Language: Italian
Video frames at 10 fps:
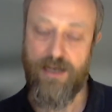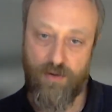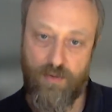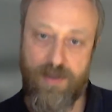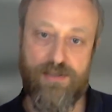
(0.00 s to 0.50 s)

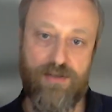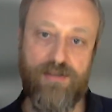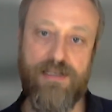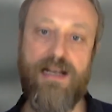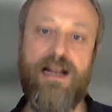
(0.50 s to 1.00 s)
Questo
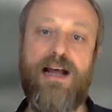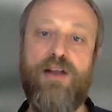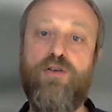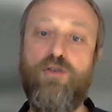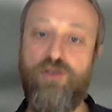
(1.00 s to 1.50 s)
sarà
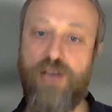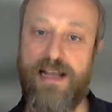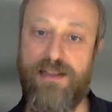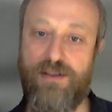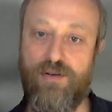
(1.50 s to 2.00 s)

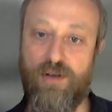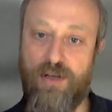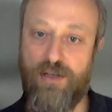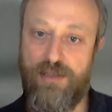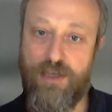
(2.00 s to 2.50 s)
l'oggetto
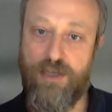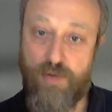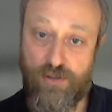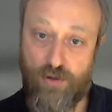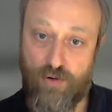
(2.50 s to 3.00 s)
di
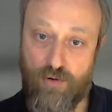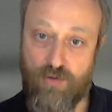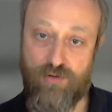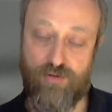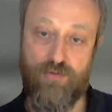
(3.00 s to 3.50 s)
questo
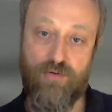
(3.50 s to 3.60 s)
corso,